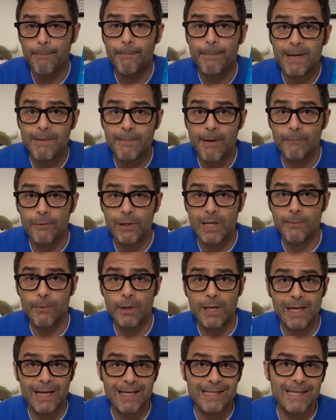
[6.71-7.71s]
ma prima
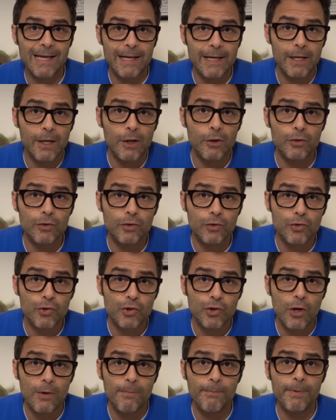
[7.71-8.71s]
vogliamo ringraziare
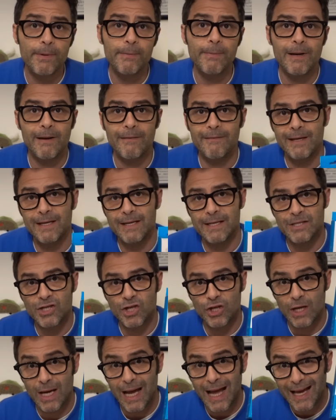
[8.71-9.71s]
Grosso Shop per
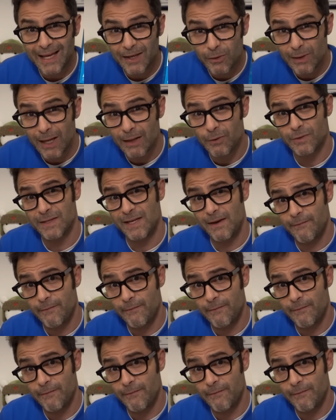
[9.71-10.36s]
averci aiutato,